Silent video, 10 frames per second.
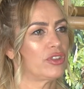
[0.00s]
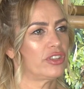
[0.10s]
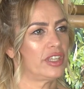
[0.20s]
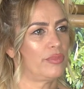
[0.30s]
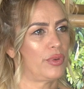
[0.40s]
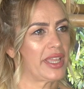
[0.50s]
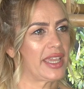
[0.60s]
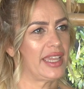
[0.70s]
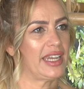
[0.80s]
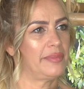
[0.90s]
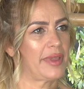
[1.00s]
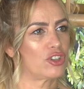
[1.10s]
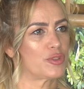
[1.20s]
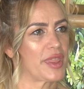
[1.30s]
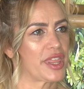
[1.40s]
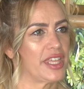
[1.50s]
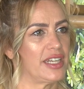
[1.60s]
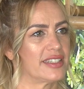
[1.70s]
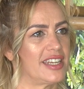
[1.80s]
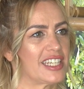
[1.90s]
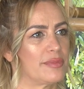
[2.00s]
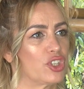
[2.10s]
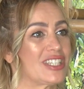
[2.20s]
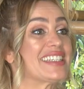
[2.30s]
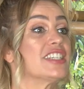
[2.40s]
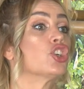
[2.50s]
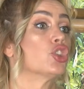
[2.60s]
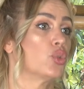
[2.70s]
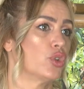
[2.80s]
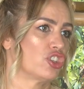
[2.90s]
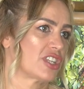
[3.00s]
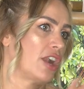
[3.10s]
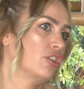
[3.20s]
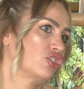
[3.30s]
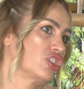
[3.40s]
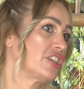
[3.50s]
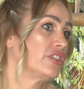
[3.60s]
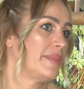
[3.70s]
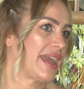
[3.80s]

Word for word: cuánto tiempo hay que limpiar los pinceles y las brochas? Si son tuyos, claro, no son de